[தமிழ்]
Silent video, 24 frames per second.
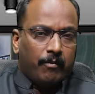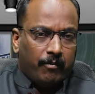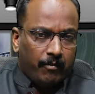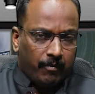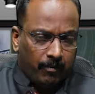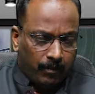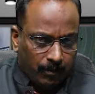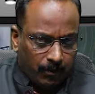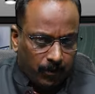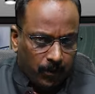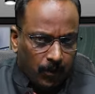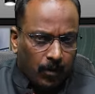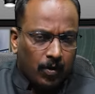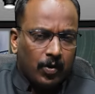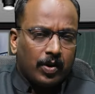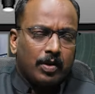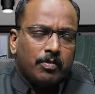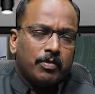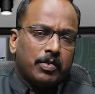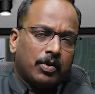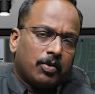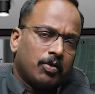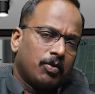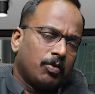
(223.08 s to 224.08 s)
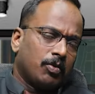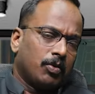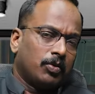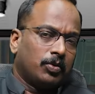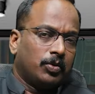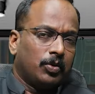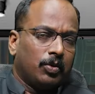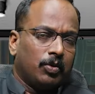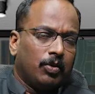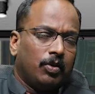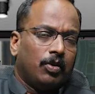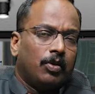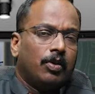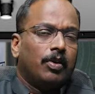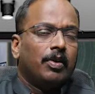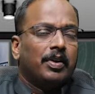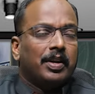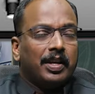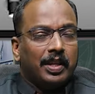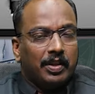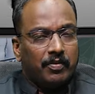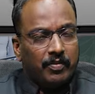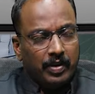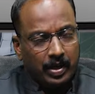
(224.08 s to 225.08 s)
ஃபோன் நம்பரும் கொடுத்துருக்கோம்
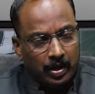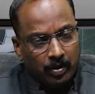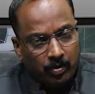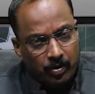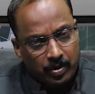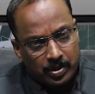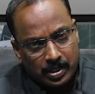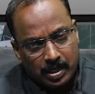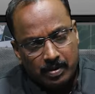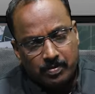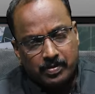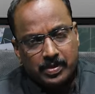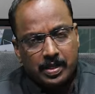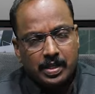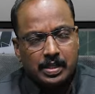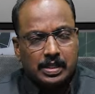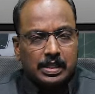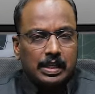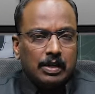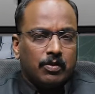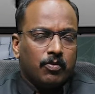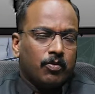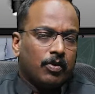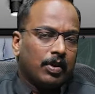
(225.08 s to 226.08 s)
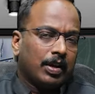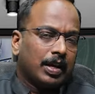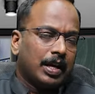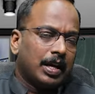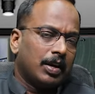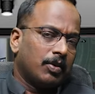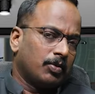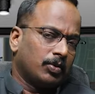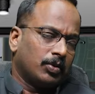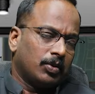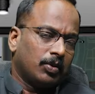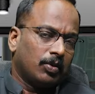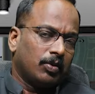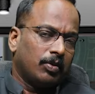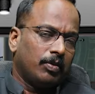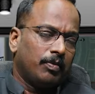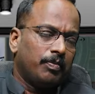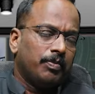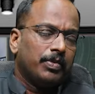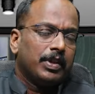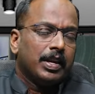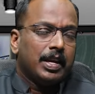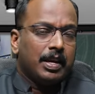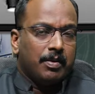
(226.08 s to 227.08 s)
இதை வீடியோ டிஸ்கிரிப்ஷன்ஸில் உங்களுக்காக கொடுத்துருக்கோம்
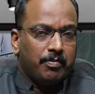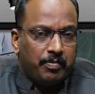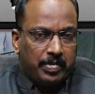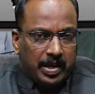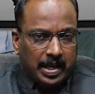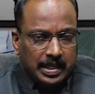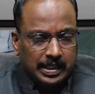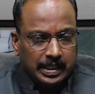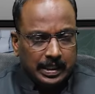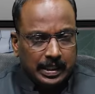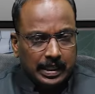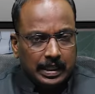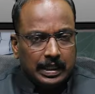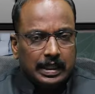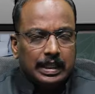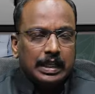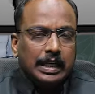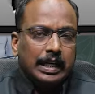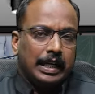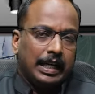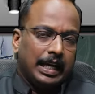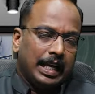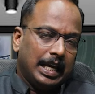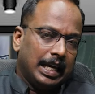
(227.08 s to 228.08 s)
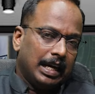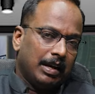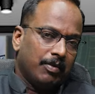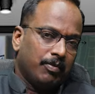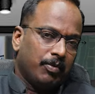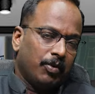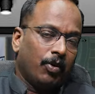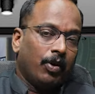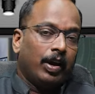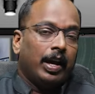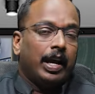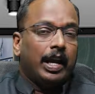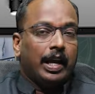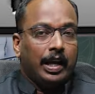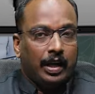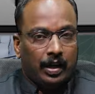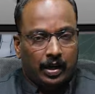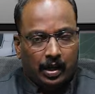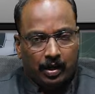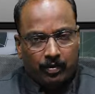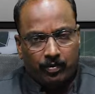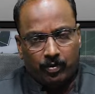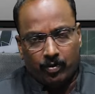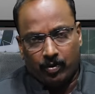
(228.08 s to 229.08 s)
பேசிவிட்டு நேரில் போங்க
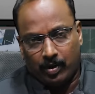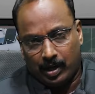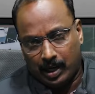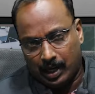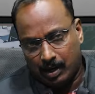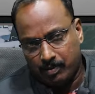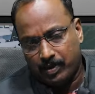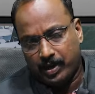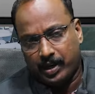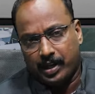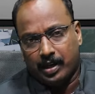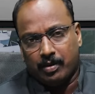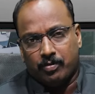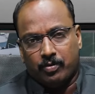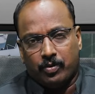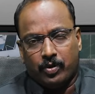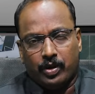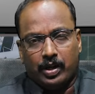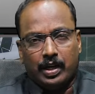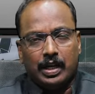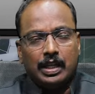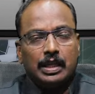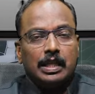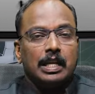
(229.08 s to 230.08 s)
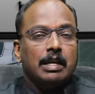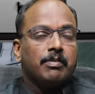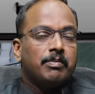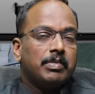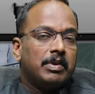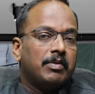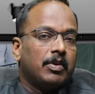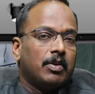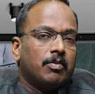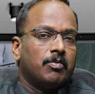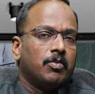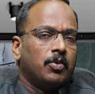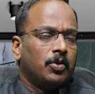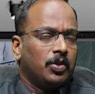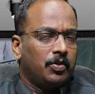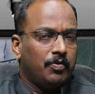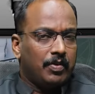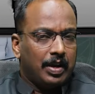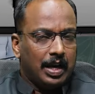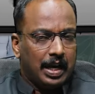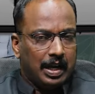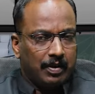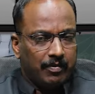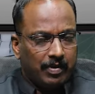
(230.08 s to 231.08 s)
இன்டர்வியூ நல்லபடியாக முடிங்க திருப்பி வரும்போது
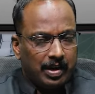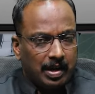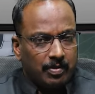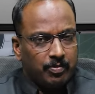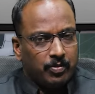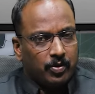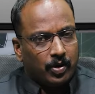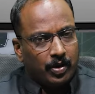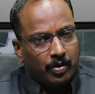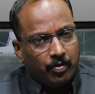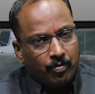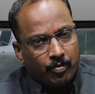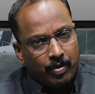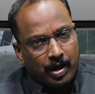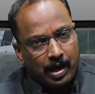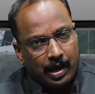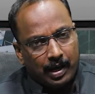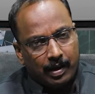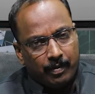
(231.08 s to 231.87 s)
வேலை வாய்ப்போட வாங்க